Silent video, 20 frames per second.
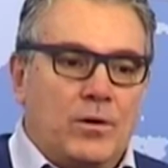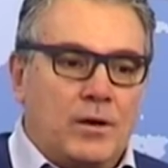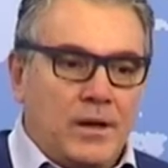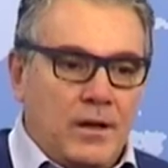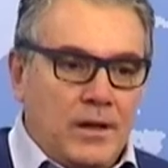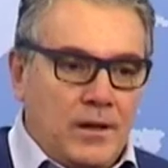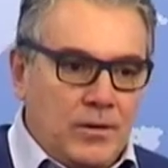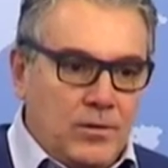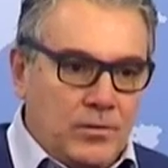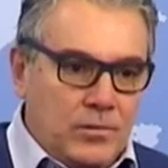che
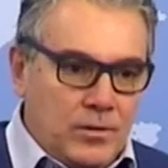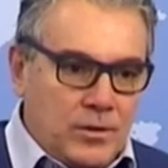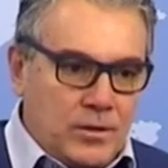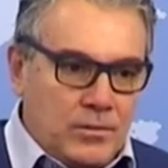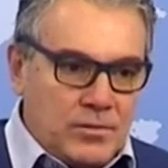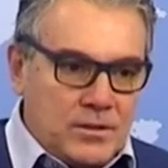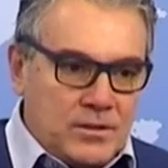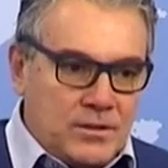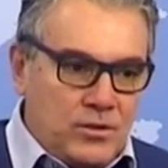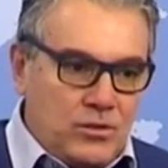io in
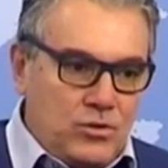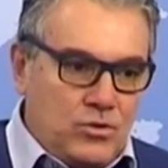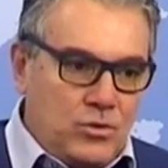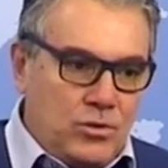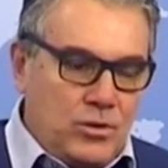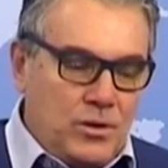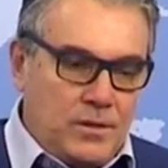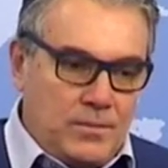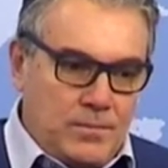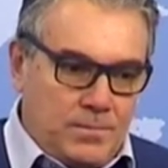questi
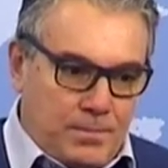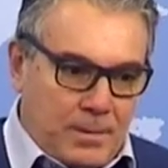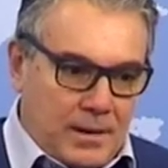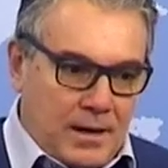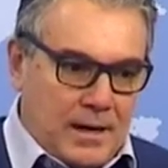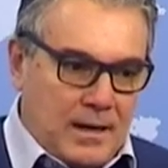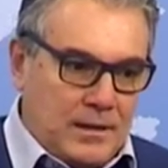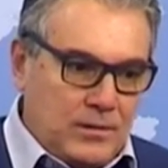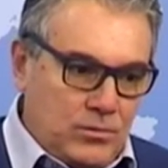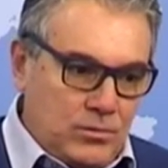giorni,
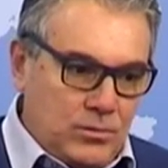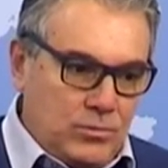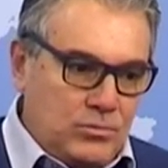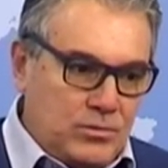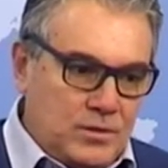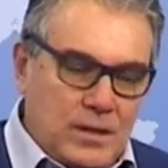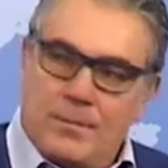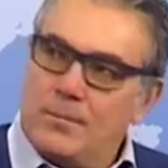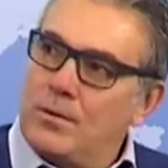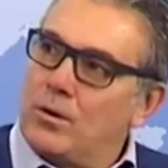parlando di un
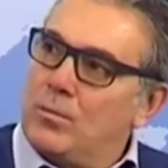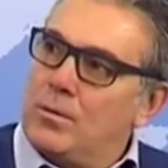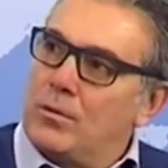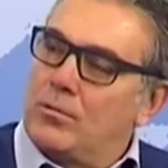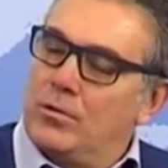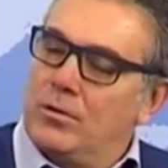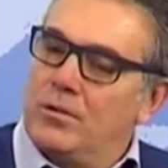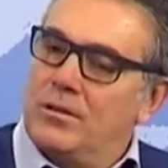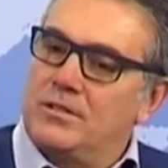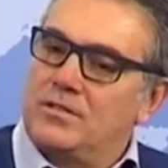tema come
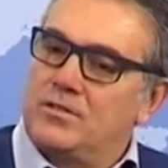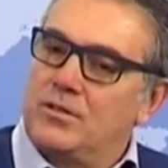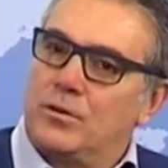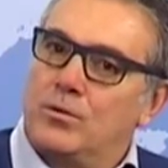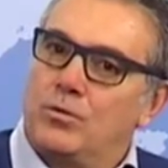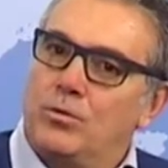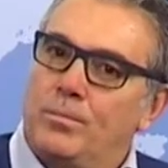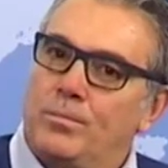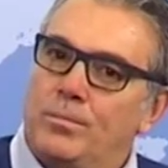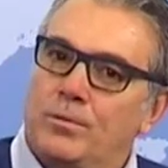quello della lista
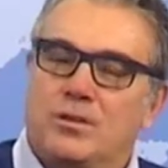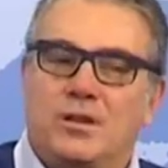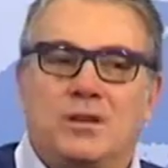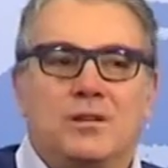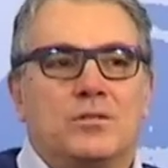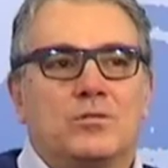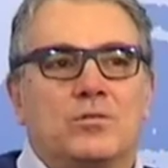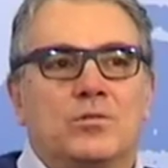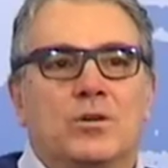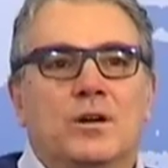gruppo, ho
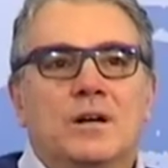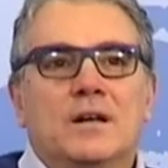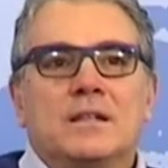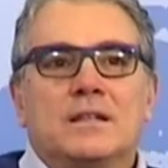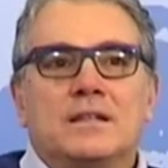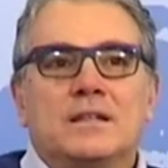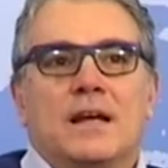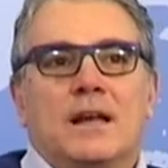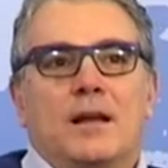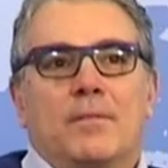detto
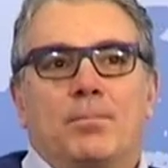dalla